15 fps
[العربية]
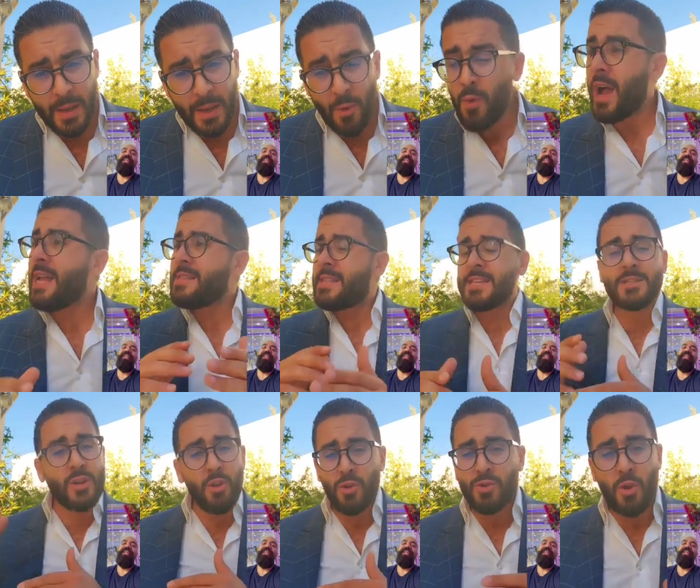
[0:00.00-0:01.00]
وعاد ديز
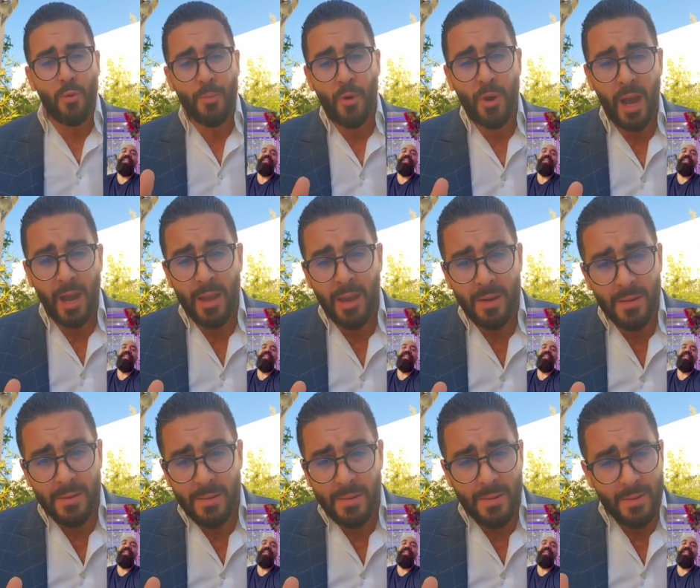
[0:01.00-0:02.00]
لونتربرونيا
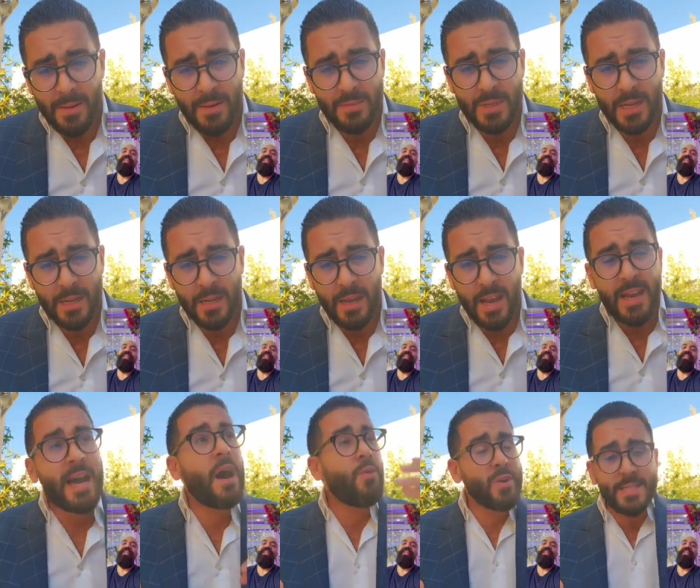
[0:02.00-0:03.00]
فهمتيني
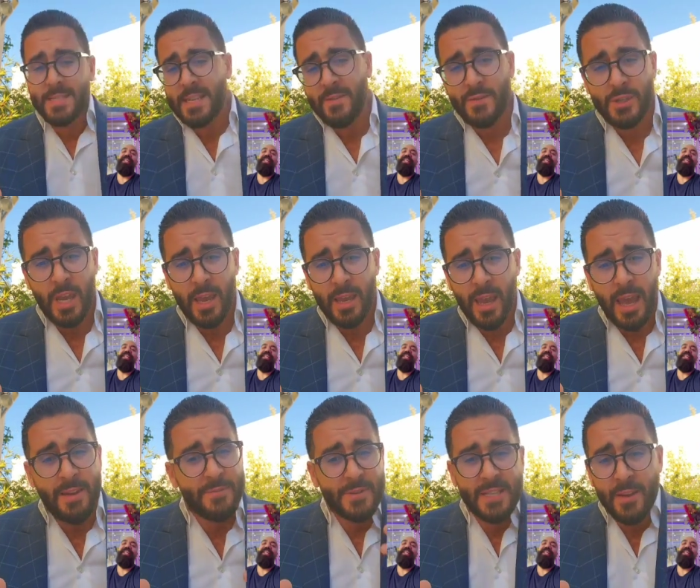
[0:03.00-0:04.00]
ها هو الصيف جاي
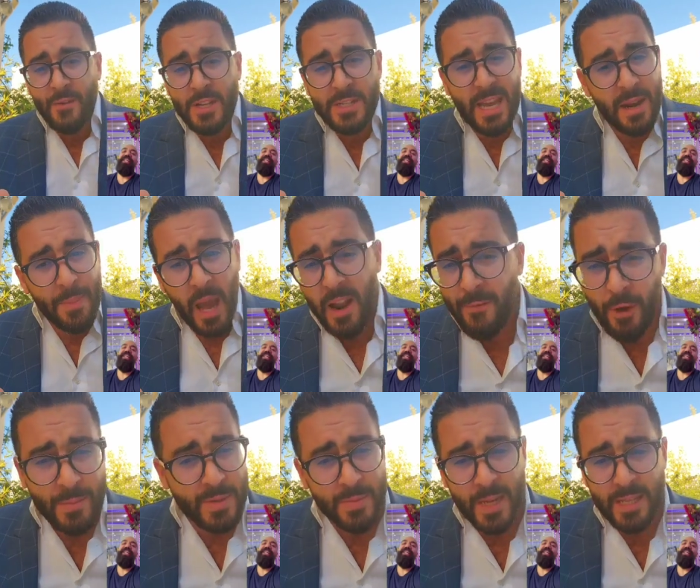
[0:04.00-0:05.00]
انا في الصيف كنت كنربح
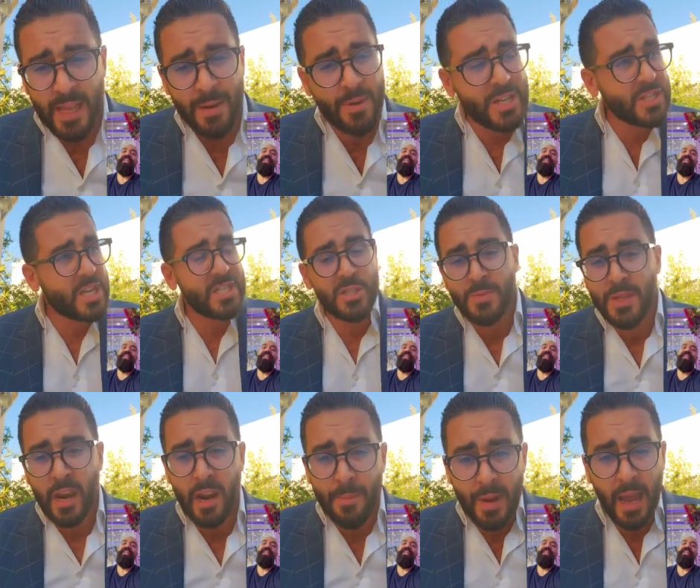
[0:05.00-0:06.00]
1500 درهم كنت كنجبد
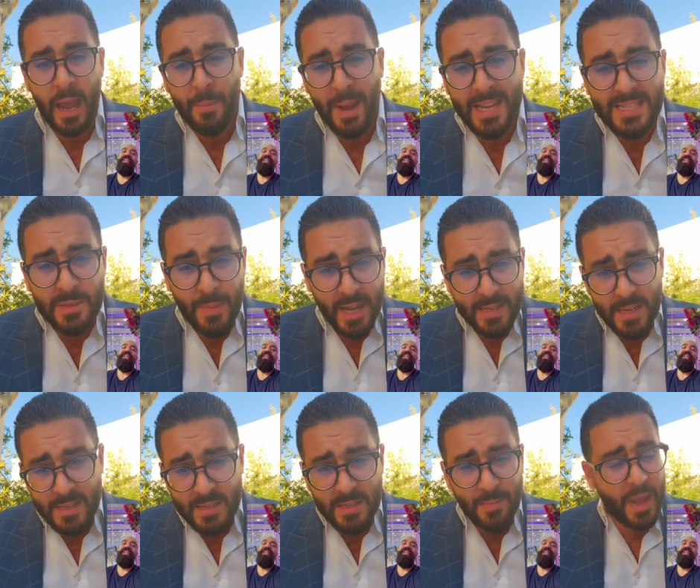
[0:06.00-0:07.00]
الربيعه مع السبعه ديال
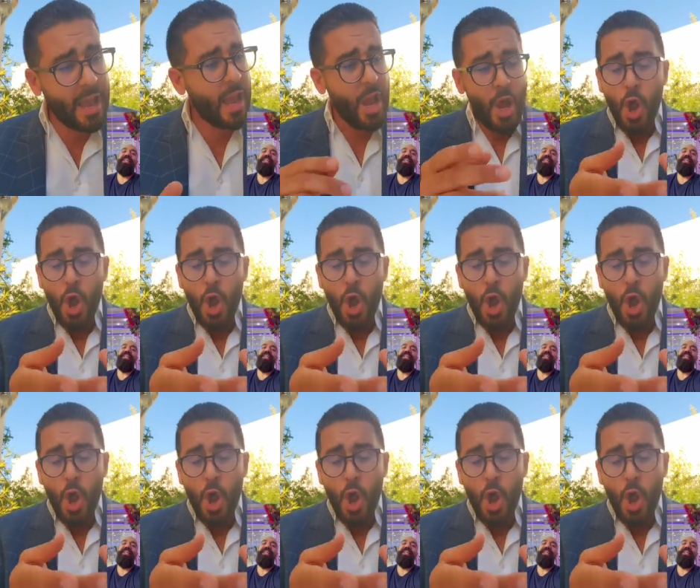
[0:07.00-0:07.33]
الصباح